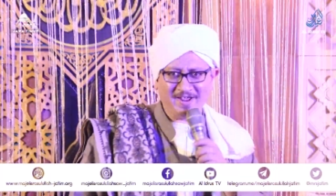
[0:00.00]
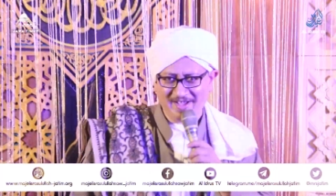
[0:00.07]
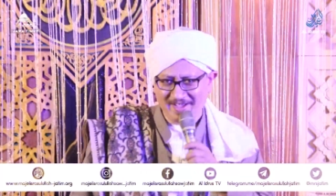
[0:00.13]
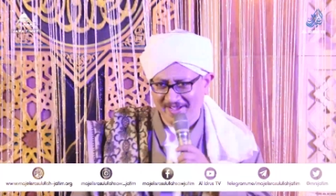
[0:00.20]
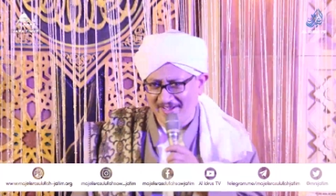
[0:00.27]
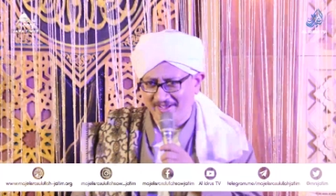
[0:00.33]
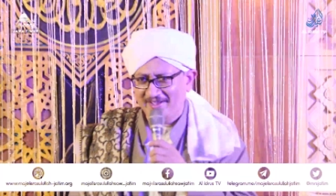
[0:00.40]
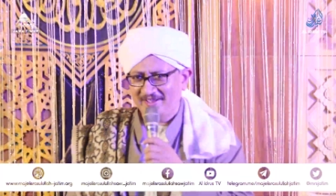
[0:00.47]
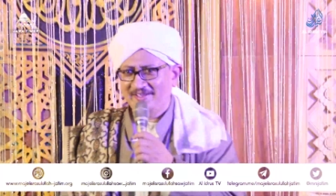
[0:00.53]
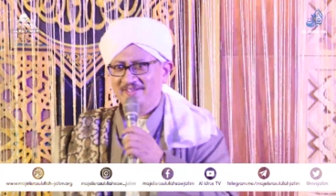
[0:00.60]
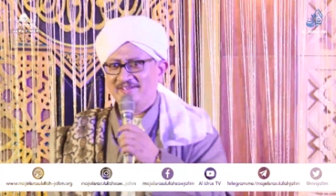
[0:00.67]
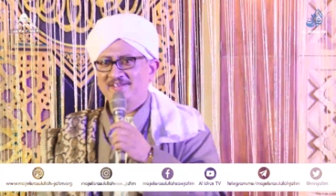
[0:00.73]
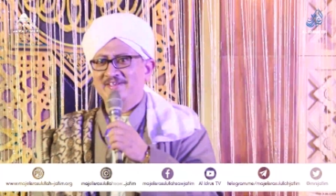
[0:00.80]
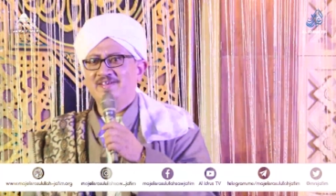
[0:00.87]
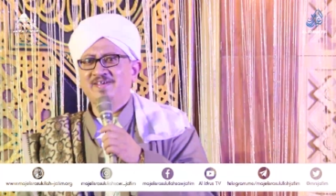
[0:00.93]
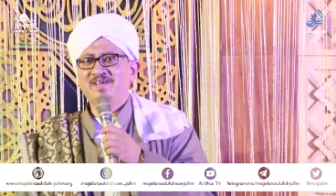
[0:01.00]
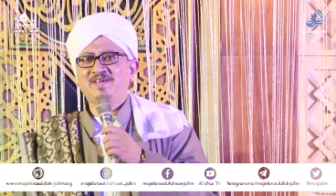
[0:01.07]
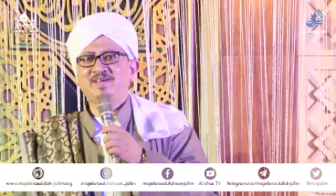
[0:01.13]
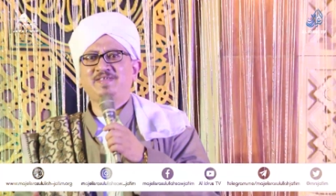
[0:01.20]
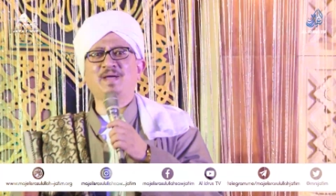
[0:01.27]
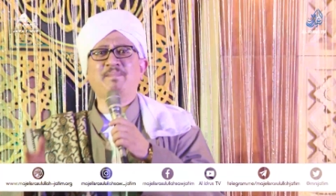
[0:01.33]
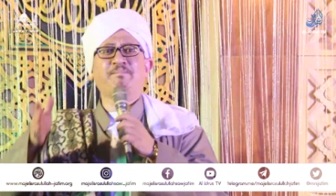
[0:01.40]
ya
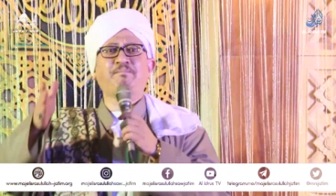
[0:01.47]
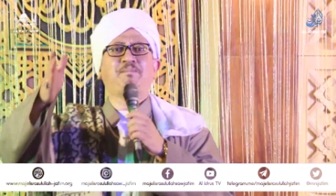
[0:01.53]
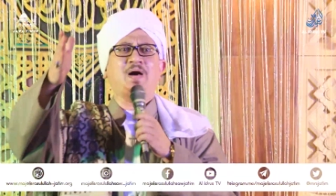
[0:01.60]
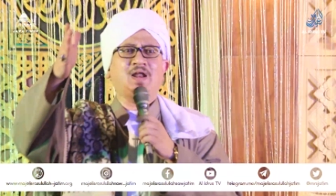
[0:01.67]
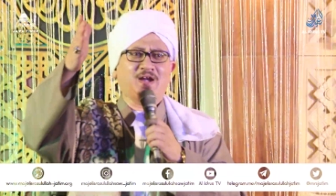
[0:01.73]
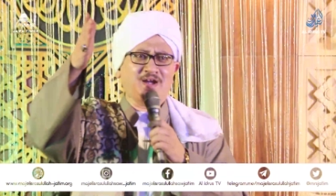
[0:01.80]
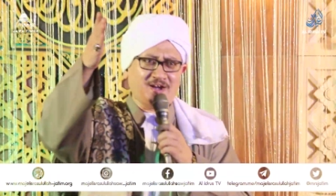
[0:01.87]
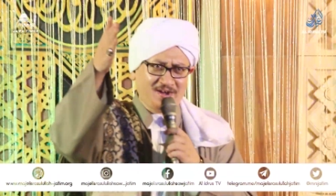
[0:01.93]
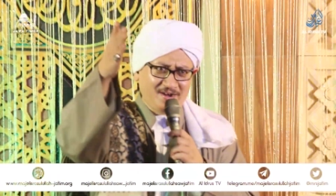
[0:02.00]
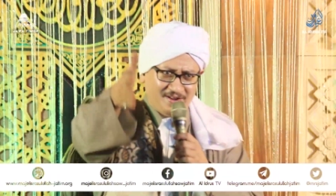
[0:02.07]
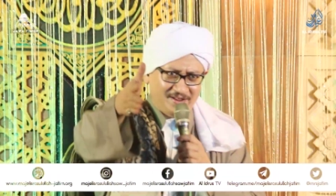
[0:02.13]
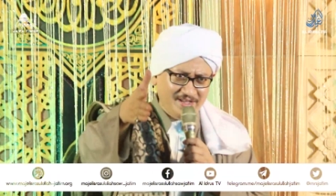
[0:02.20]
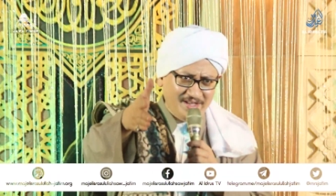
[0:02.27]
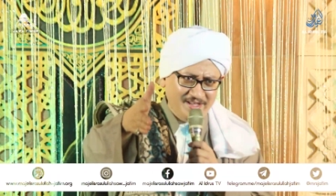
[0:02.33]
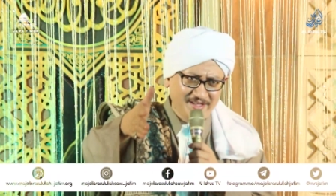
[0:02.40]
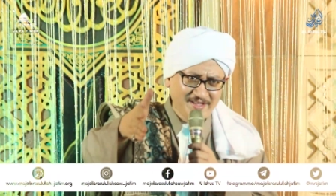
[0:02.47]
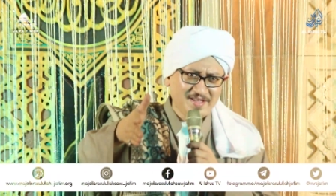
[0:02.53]
nyepar ya